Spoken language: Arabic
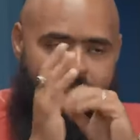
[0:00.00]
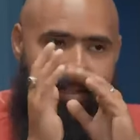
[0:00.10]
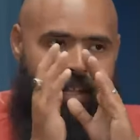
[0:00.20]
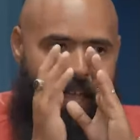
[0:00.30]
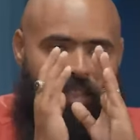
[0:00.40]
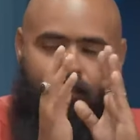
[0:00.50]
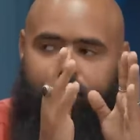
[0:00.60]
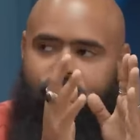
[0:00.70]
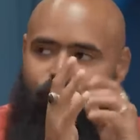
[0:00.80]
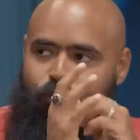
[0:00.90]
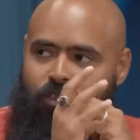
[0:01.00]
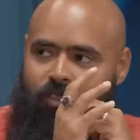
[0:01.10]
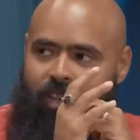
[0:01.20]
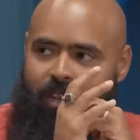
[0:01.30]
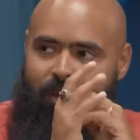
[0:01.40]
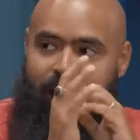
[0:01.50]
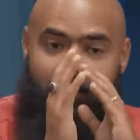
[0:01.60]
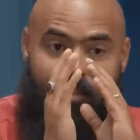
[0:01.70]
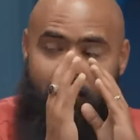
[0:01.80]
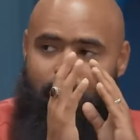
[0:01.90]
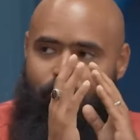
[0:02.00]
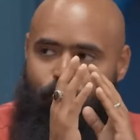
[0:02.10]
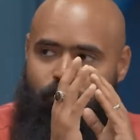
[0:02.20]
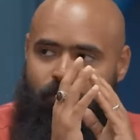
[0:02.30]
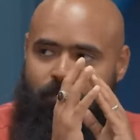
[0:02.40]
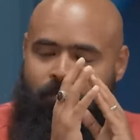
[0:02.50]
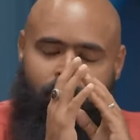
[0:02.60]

انا انا عندي فتش فرن أيوة. انا بعدي من جنب الفرن